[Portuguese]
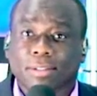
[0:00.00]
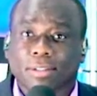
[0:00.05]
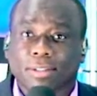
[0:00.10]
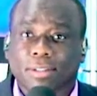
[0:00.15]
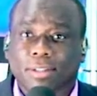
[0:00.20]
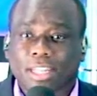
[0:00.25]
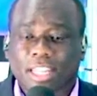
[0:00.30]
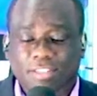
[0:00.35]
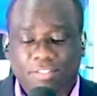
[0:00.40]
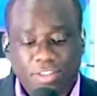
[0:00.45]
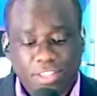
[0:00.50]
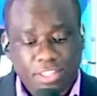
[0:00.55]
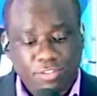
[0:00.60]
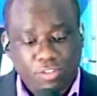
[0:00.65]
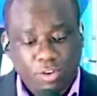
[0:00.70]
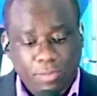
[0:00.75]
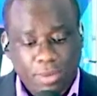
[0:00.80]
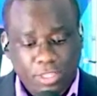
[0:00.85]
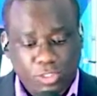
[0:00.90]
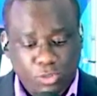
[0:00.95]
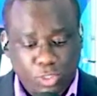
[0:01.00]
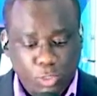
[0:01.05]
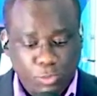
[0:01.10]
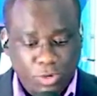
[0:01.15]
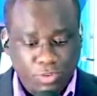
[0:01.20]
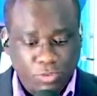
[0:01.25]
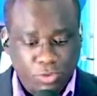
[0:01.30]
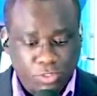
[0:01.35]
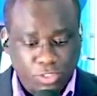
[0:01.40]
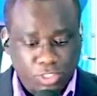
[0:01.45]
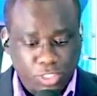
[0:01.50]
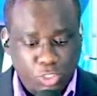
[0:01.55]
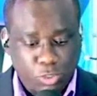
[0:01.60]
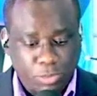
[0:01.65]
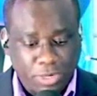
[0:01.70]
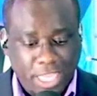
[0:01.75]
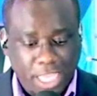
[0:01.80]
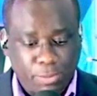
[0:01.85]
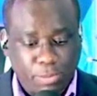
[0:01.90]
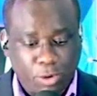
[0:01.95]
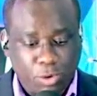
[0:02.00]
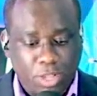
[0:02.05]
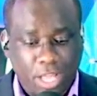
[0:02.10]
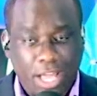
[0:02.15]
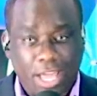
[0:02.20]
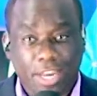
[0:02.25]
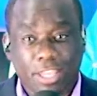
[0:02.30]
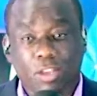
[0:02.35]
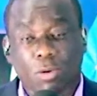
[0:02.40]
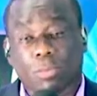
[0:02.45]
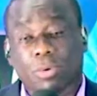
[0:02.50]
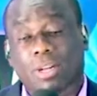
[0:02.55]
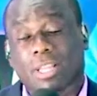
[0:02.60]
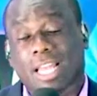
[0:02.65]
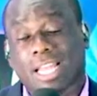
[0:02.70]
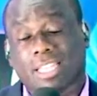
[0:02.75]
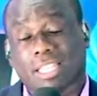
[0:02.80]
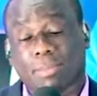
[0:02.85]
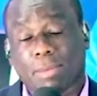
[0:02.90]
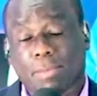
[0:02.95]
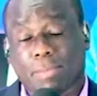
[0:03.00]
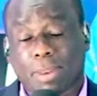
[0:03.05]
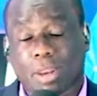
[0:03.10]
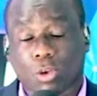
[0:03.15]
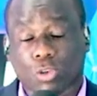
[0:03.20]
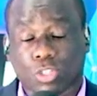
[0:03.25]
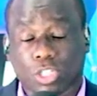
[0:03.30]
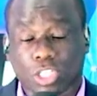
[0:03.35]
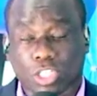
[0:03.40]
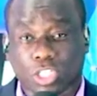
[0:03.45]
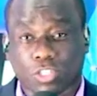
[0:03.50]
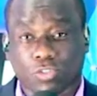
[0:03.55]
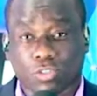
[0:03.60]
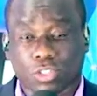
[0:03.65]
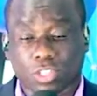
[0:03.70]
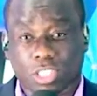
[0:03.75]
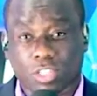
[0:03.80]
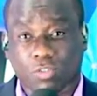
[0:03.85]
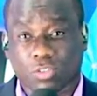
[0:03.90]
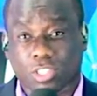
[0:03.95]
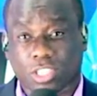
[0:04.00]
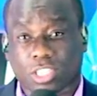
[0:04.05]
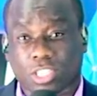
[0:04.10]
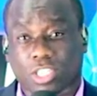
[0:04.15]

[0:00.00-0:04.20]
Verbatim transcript: levando informações para vocês. Obrigado pelo carinho, obrigado também pela audiência de vocês, a você,